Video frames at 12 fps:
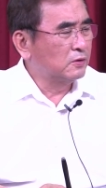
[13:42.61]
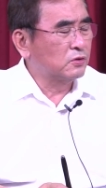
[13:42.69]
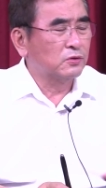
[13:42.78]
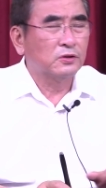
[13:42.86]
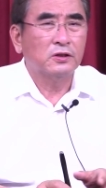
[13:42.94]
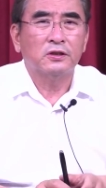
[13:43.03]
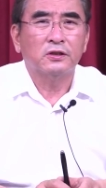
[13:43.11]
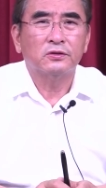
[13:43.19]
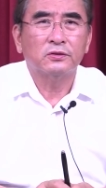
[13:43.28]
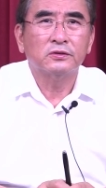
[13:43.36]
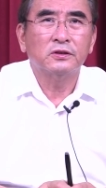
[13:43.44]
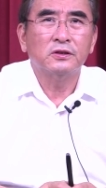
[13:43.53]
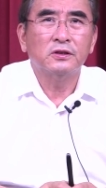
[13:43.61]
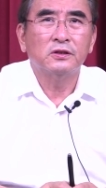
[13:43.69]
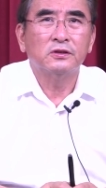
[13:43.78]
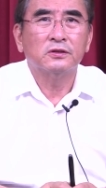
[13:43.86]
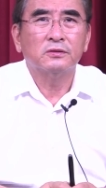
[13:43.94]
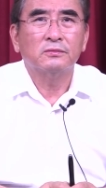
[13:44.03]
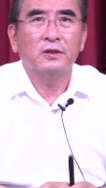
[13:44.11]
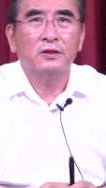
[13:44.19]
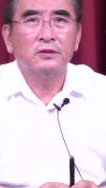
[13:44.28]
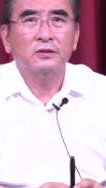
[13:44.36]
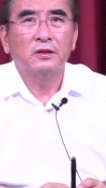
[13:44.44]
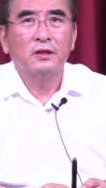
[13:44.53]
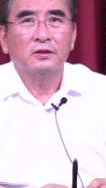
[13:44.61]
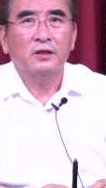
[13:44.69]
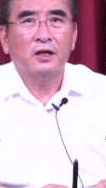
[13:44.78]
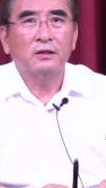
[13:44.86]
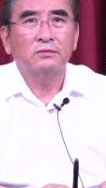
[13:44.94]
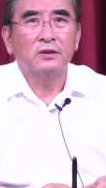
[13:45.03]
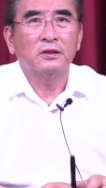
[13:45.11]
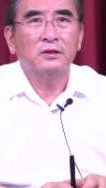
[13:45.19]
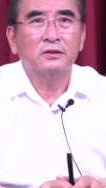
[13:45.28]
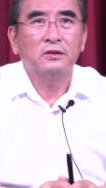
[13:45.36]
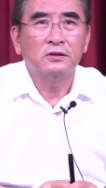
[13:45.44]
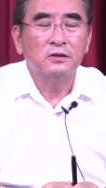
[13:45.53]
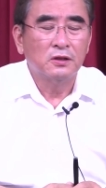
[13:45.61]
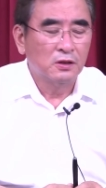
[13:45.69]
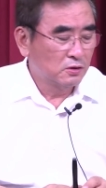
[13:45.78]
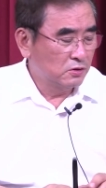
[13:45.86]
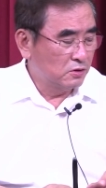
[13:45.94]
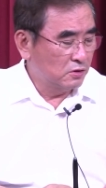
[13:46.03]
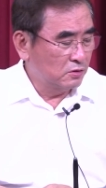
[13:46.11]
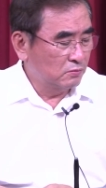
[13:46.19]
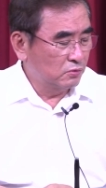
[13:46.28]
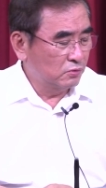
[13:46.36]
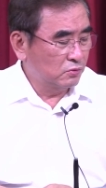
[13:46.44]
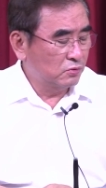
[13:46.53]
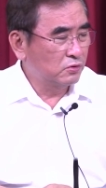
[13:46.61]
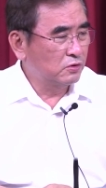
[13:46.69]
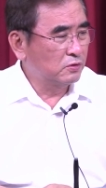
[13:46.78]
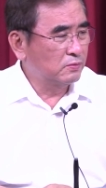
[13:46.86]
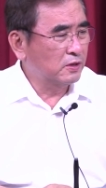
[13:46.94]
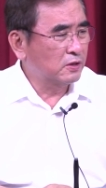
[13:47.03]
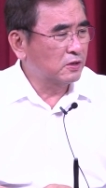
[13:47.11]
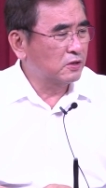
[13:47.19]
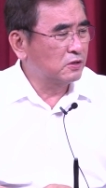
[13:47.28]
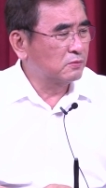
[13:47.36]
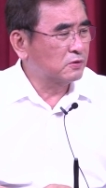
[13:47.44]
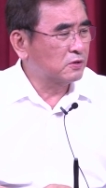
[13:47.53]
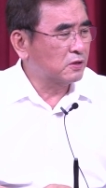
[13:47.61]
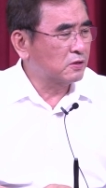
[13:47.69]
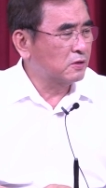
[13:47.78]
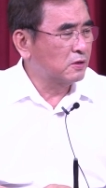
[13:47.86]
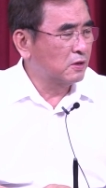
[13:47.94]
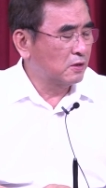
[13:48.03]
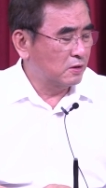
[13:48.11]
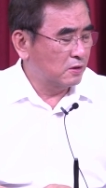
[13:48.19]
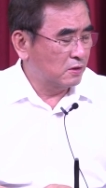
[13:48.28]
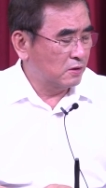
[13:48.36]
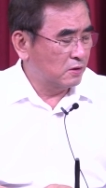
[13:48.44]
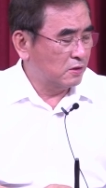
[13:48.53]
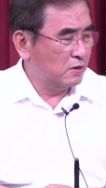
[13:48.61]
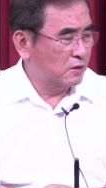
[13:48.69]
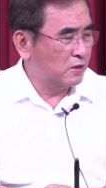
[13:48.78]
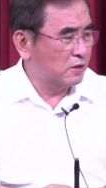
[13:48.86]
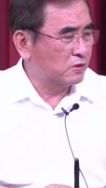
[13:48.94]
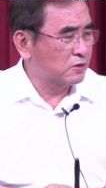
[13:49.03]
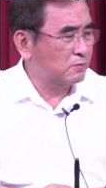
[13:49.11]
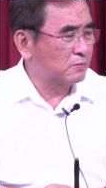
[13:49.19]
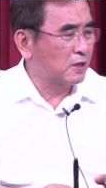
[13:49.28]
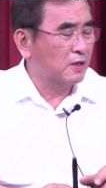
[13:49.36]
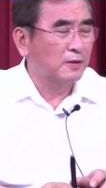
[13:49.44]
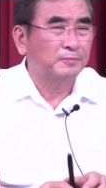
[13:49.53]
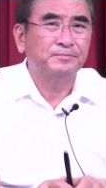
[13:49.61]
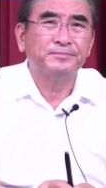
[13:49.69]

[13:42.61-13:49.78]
초대 대통령 이승만은 다음과 같은 정부 수립의 기념사를 어, 했습니다.